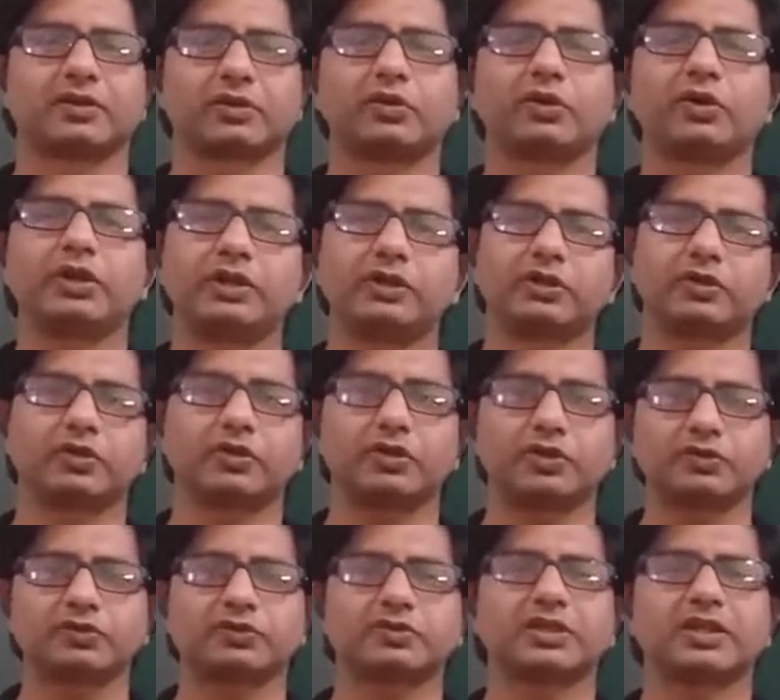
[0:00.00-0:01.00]
को
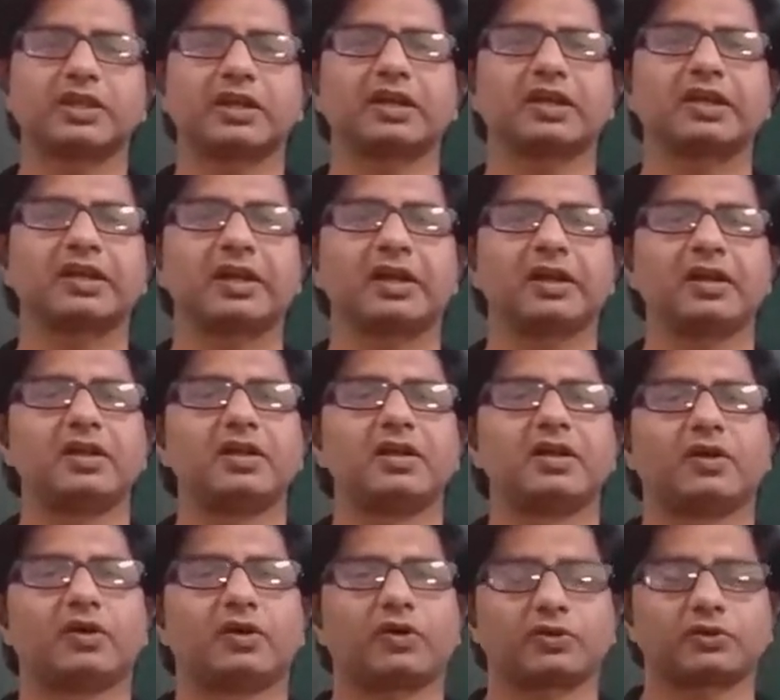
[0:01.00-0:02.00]
इंट्रोड्यूस किया गया
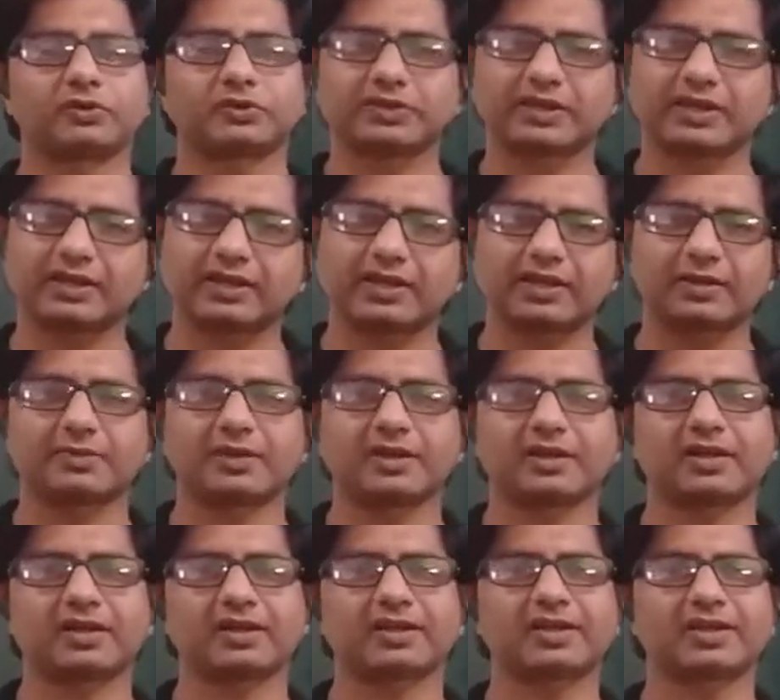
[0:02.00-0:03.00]
और उसका नाम
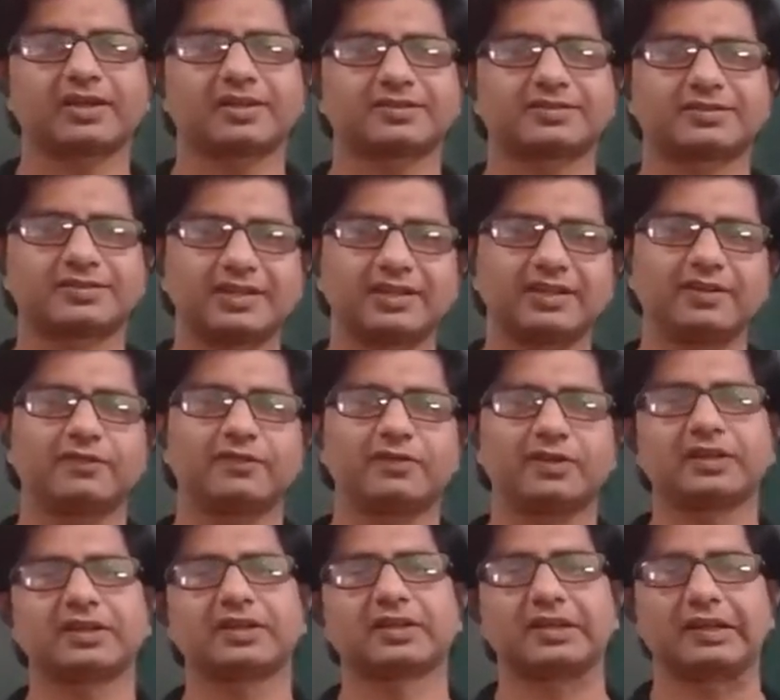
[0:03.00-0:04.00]
रखा गया सी
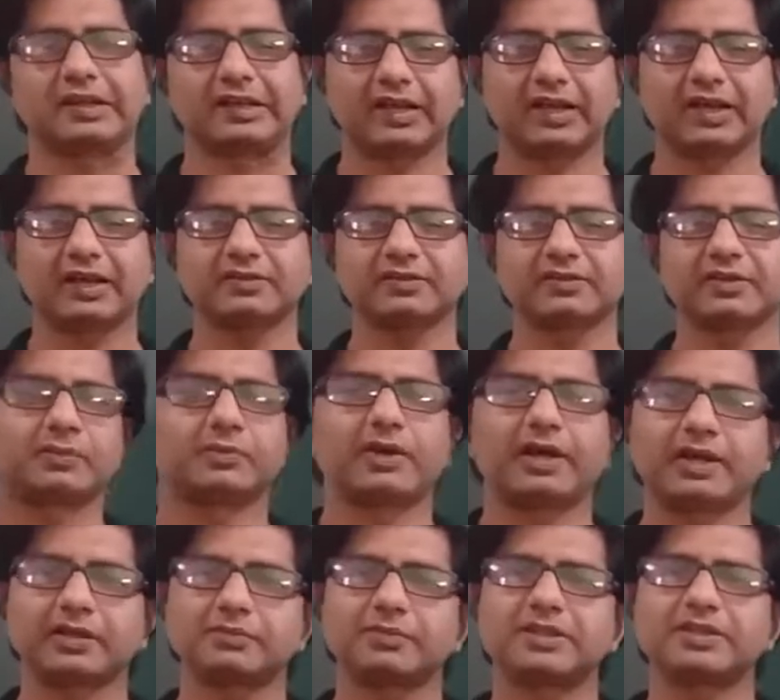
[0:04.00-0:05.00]
विथ क्लास
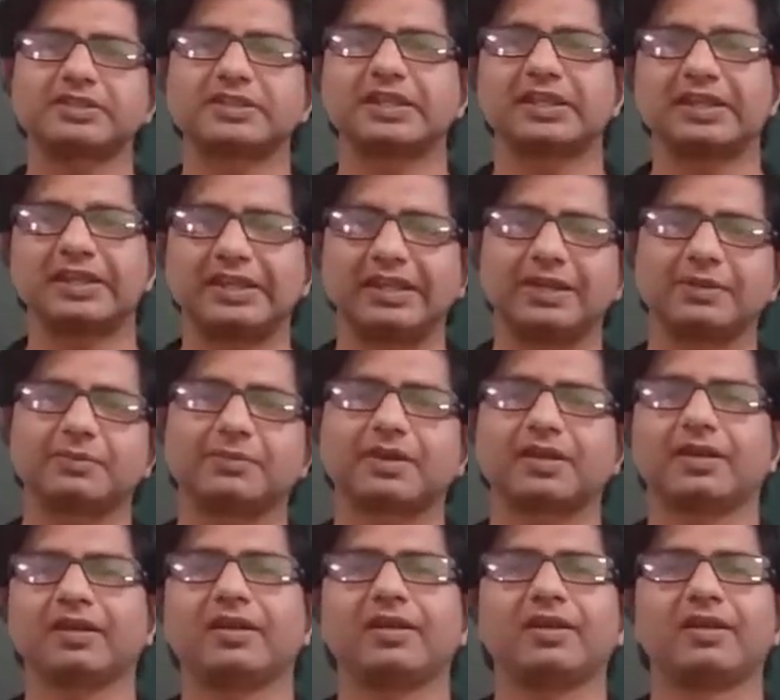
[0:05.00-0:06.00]
बाद में इसे रीनेम
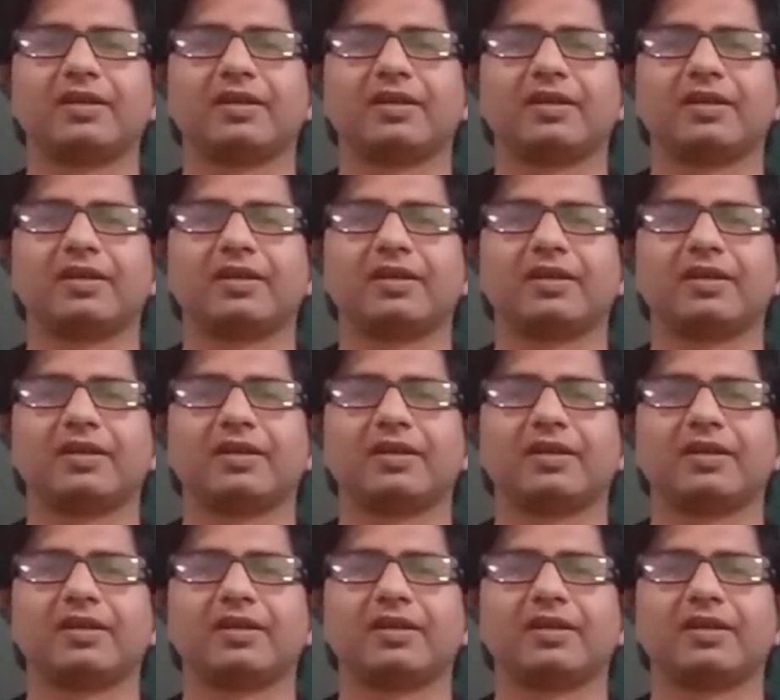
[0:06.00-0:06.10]
कर